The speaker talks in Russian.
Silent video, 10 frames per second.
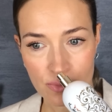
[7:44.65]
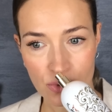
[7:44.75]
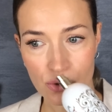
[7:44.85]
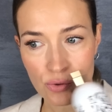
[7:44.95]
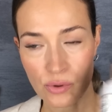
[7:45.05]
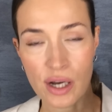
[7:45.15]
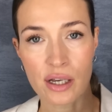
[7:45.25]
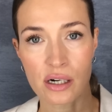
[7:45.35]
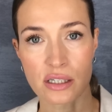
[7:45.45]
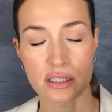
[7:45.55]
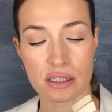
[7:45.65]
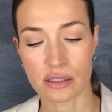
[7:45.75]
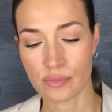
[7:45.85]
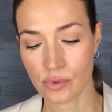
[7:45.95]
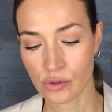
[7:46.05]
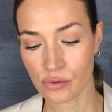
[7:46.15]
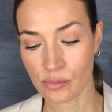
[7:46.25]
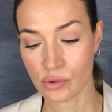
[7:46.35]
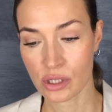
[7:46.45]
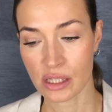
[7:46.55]
ноту ореха здесь, ноту
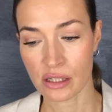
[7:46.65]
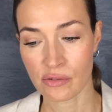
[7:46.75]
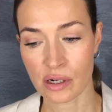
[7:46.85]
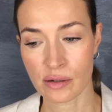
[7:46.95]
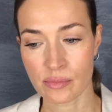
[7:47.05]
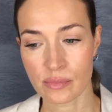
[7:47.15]
мускатного